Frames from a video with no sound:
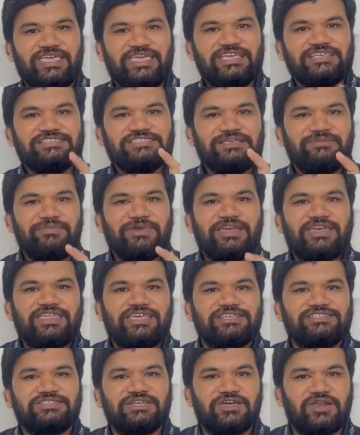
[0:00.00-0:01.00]
ఈ
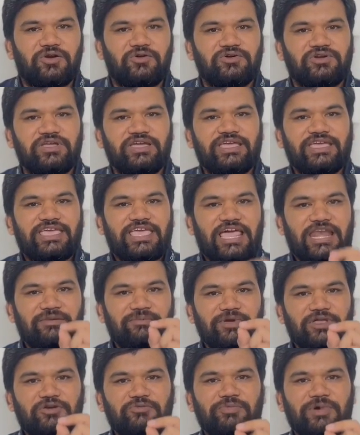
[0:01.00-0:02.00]
సిమెంటియస్ గ్రౌట్
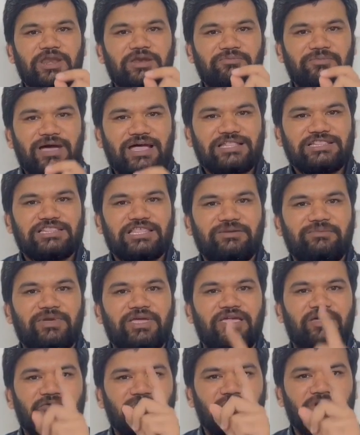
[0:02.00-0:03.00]
ఎనభై రూపాయలు మాత్రమే
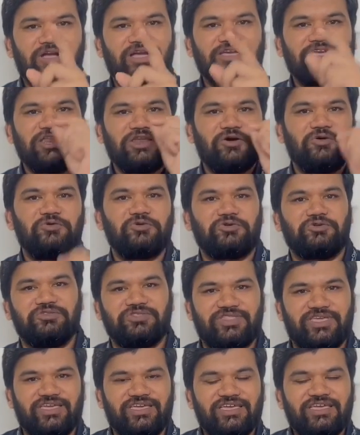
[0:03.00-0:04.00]
ఒక కిలో
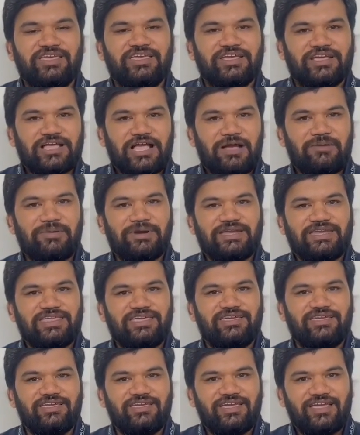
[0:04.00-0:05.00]
ఉంటుంది కాబట్టి
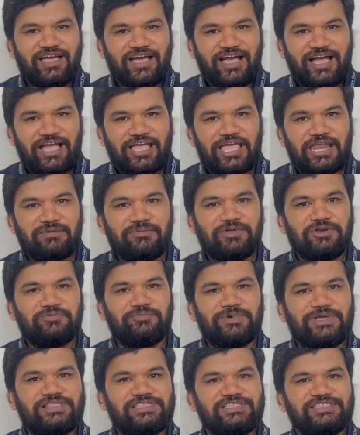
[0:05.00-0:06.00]
ఆ ఎనభై
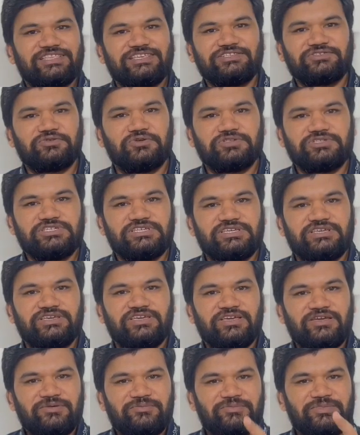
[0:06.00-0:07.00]
రూపాయలది తీసుకొచ్చి
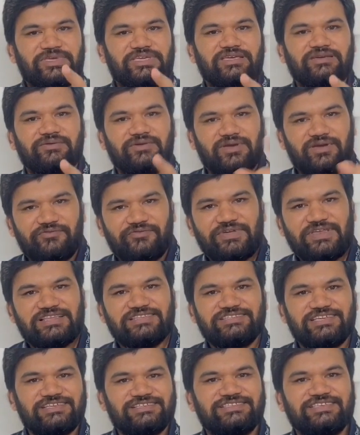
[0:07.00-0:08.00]
మీ ఫిల్
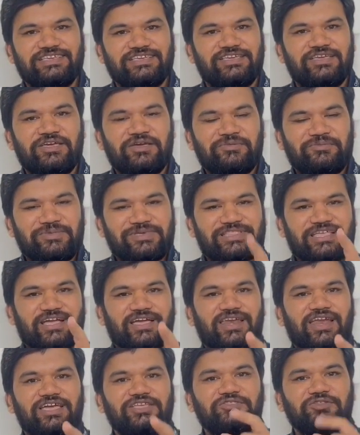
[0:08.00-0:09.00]
చేసి మీ
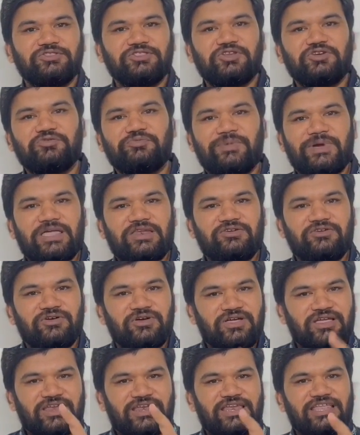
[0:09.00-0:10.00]
దగ్గర ఐదు వందల రూపాయలు
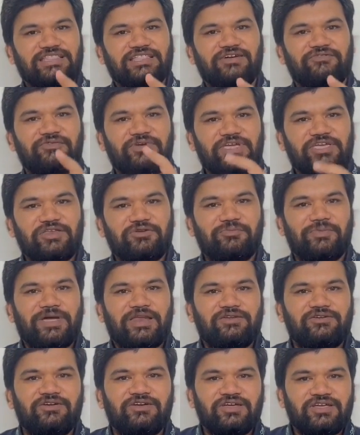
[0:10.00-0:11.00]
లేదా వెయ్యి
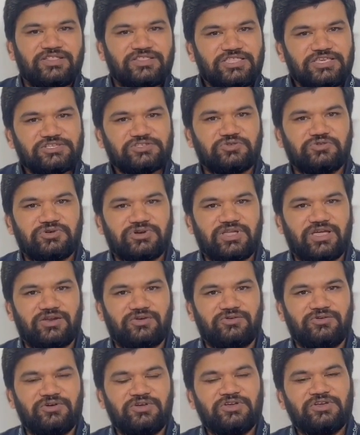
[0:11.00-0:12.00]
రూపాయలు తీసుకుంటారు
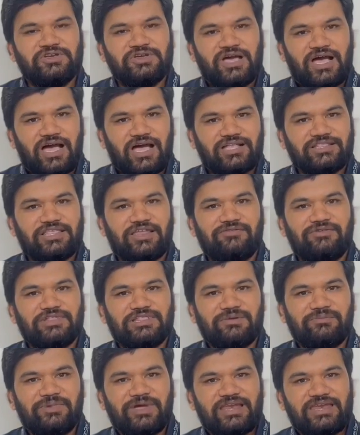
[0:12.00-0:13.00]
ఆ తర్వాత
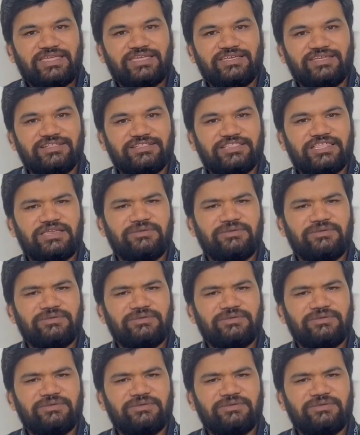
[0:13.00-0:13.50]
మళ్ళీ త్రీ